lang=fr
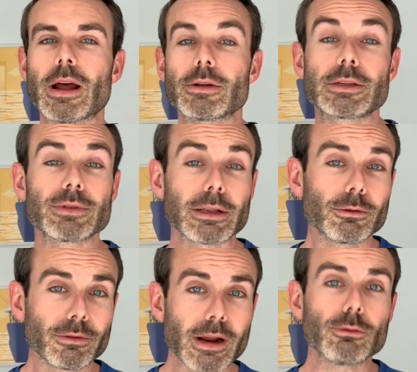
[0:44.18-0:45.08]
Alors si vous êtes
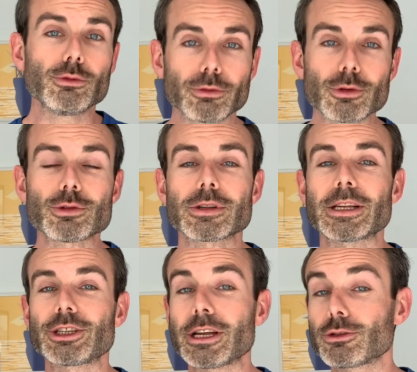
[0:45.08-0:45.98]
nouvelle ou nouveau sur
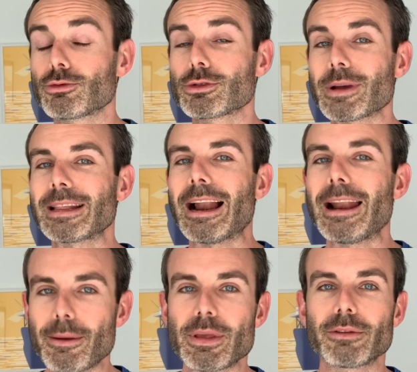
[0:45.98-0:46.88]
cette chaîne, je vous souhaite
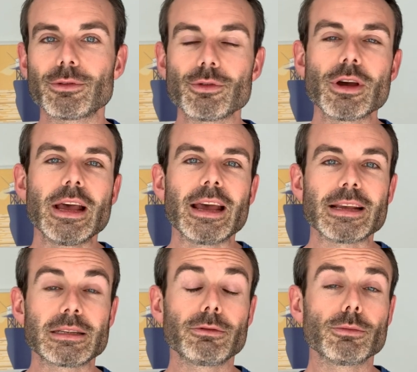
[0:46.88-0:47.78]
la bienvenue.
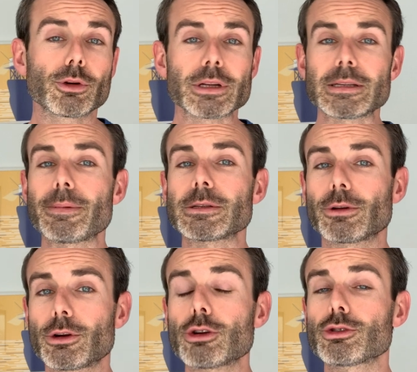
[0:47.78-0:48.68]
Et si vous ne me connaissez pas
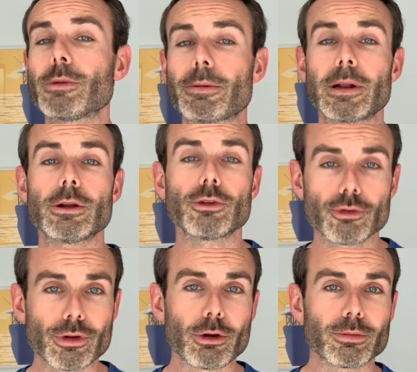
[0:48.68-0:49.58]
encore, je m'appelle
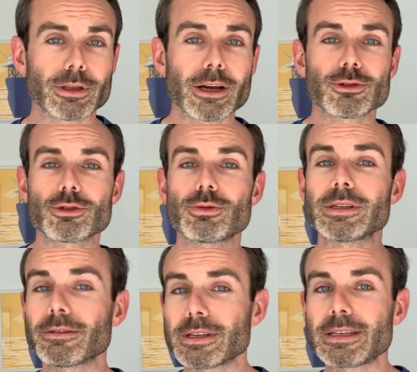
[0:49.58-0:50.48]
Julien Loboda, je
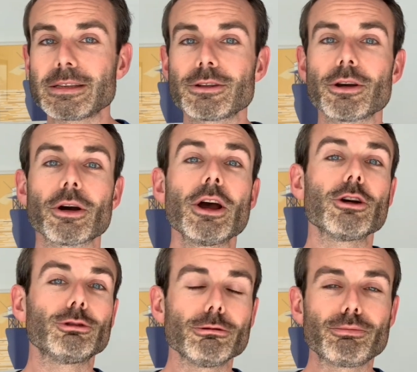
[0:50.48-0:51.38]
suis investisseur
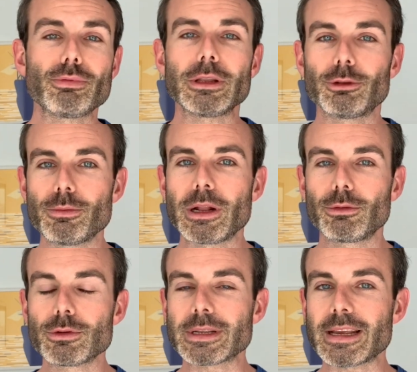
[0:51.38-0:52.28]
depuis
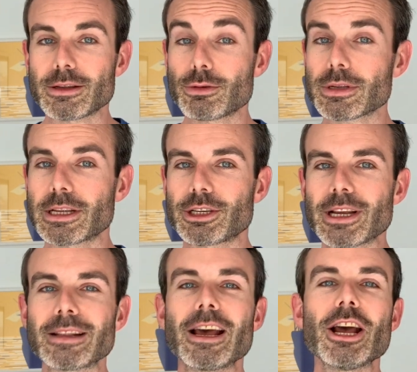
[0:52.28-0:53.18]
2012 et sur cette
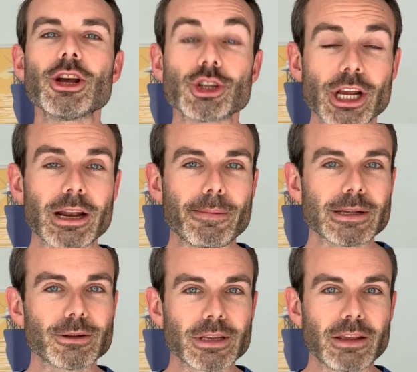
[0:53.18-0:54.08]
chaîne, j'aide les
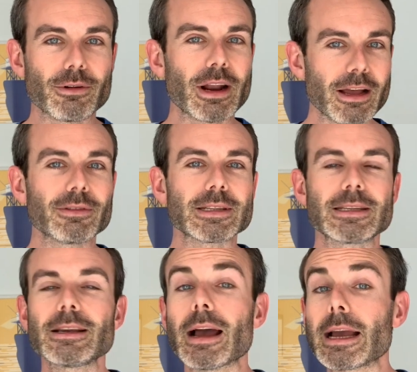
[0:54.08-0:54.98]
personnes qui veulent
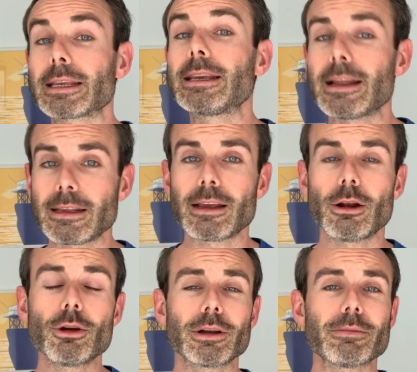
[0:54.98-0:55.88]
investir à gagner
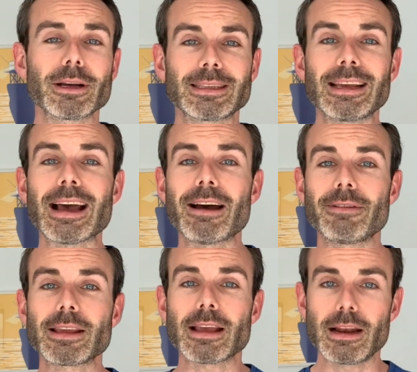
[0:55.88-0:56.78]
leur liberté
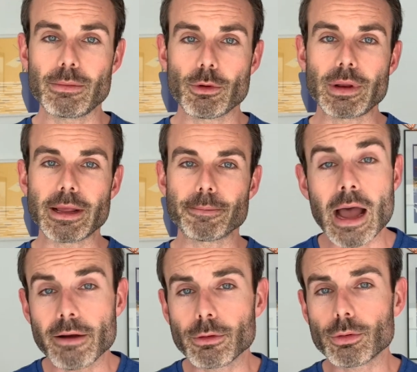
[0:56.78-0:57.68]
avec l'immobilier.
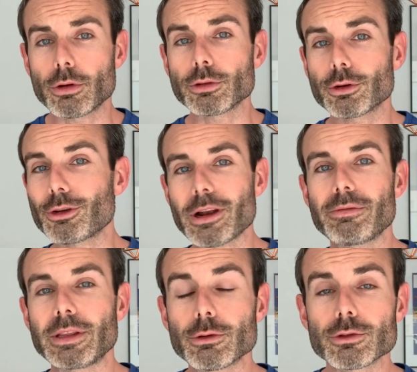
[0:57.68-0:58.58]
Avant qu'on rentre dans le cœur de la
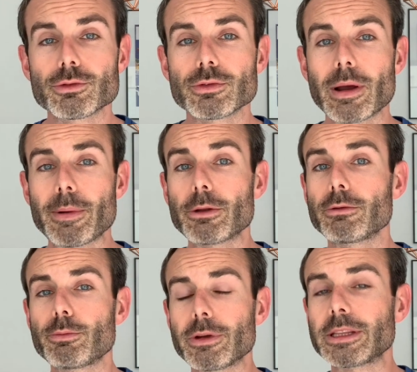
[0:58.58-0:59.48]
vidéo, je vous rappelle
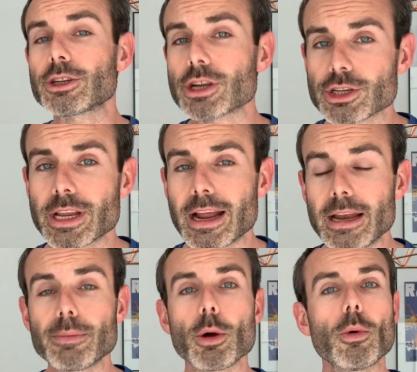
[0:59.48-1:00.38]
que vous pouvez télécharger
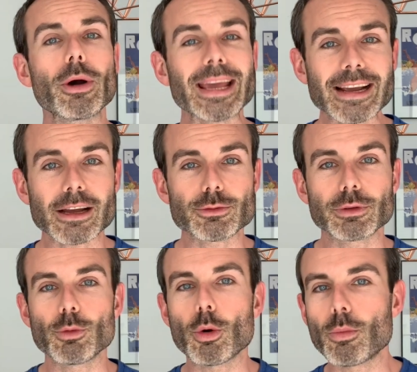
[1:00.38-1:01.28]
librement et
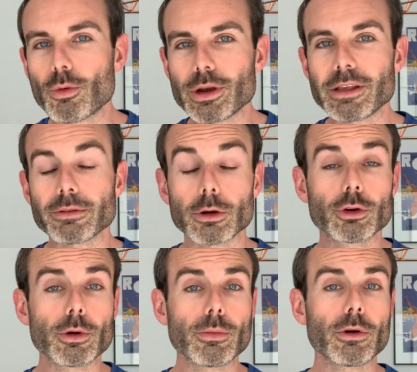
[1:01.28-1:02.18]
gratuitement mon livre
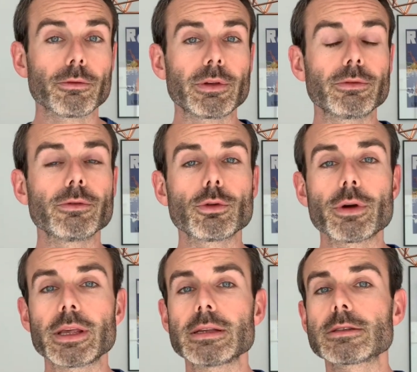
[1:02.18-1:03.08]
Comment vivre de vos
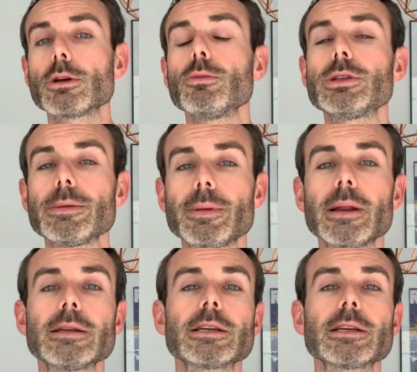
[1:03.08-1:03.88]
loyers sans multiplier les